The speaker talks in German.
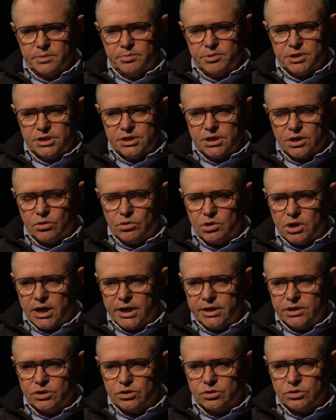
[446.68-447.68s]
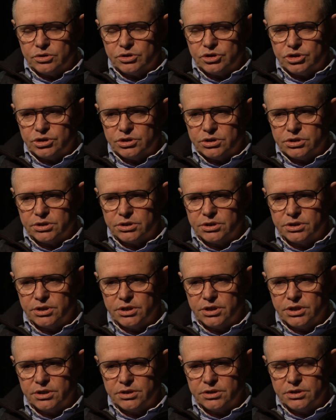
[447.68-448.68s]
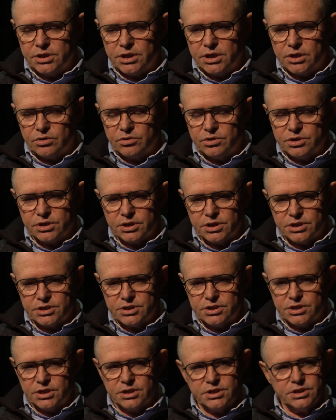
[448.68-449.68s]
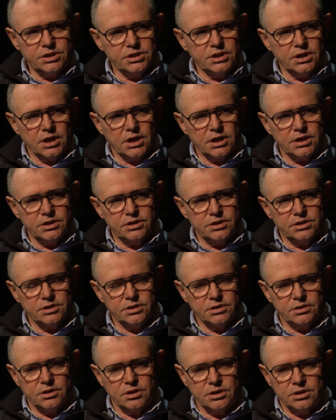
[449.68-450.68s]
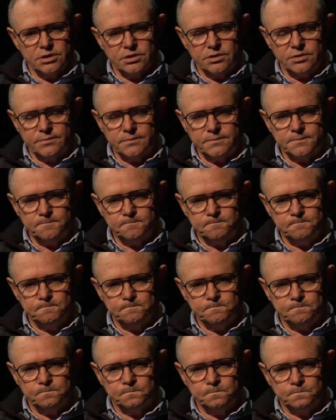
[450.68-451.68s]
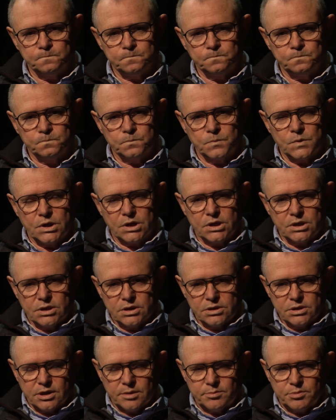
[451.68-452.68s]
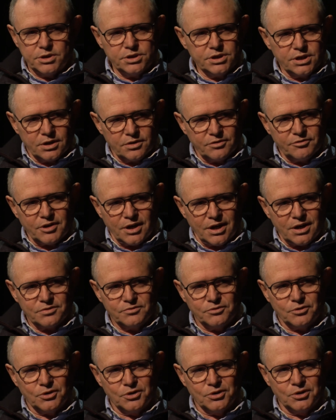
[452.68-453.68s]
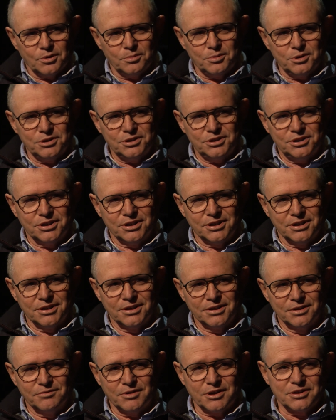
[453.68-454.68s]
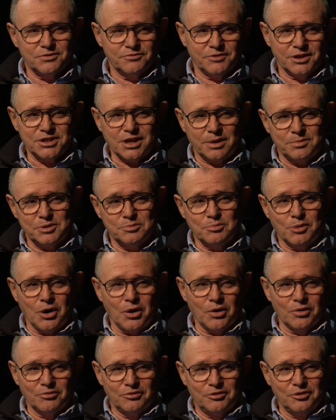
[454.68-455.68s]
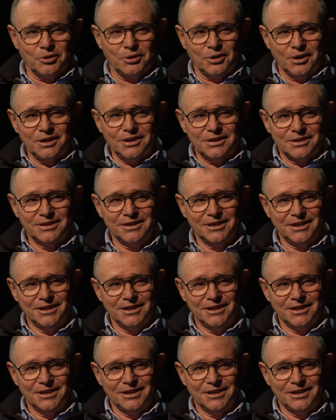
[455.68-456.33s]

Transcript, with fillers: da bin ich auch reingerutscht in der Unterrichtstätigkeit. Ähm da bin ich ja gefragt worden, ob ich, äh, was, was habe ich morgen vor?